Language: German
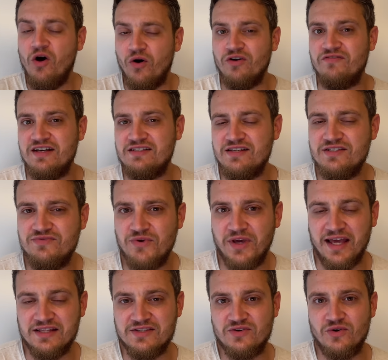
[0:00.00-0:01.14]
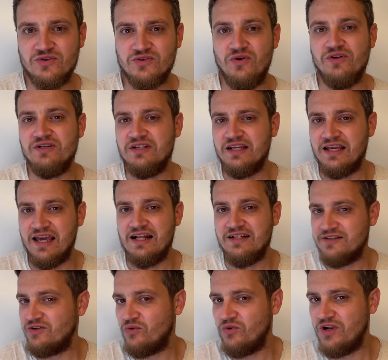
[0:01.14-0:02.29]
und was jetzt für Grenzkontrollen
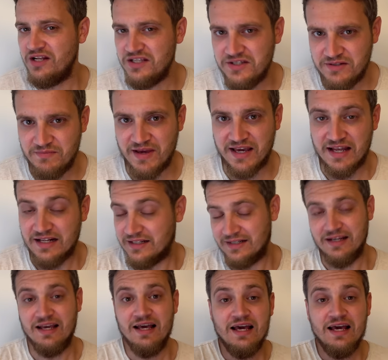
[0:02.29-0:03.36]
gelten oder nicht mehr gelten.